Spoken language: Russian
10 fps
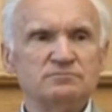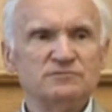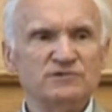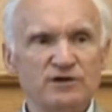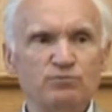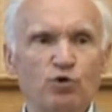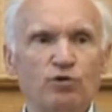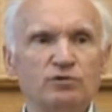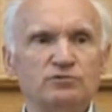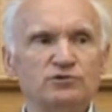Дай
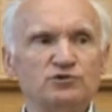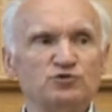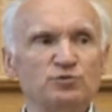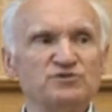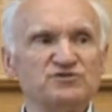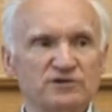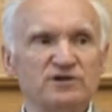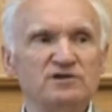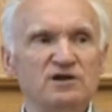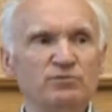Бог, чтобы
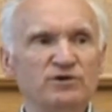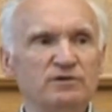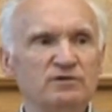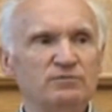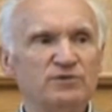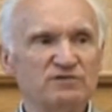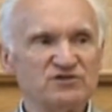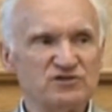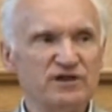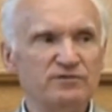сохранили мы
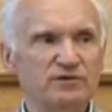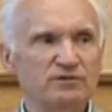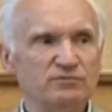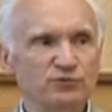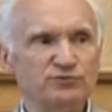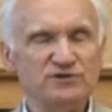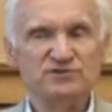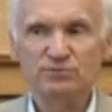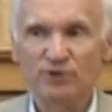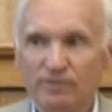православие внутри себя.